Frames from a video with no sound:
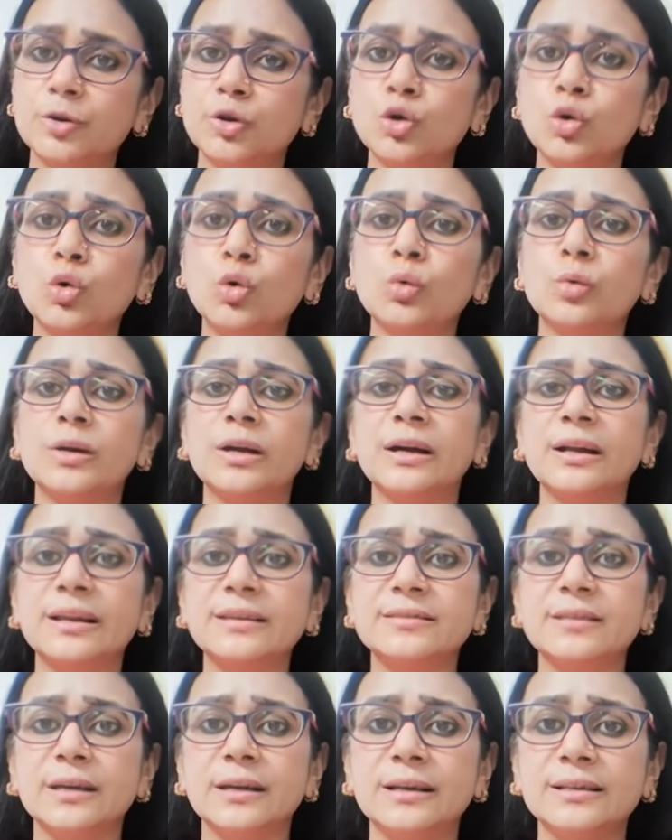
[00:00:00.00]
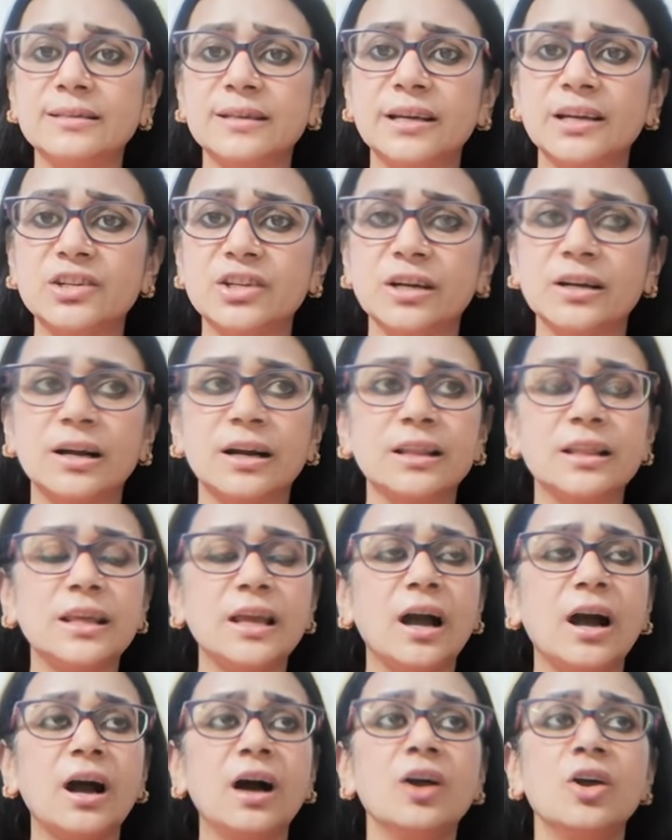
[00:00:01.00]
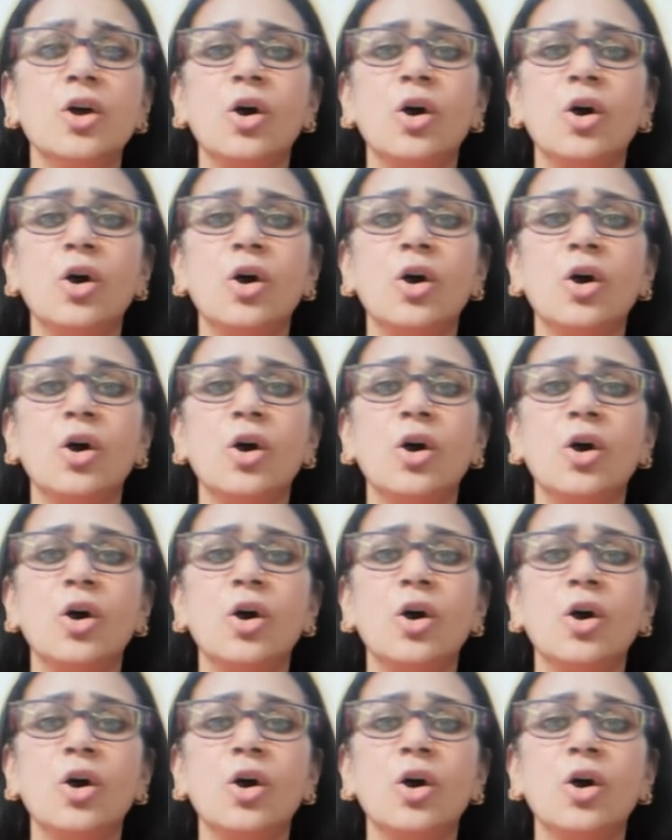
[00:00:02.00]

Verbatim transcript: क्यों रेजिग्नेशन कर दिया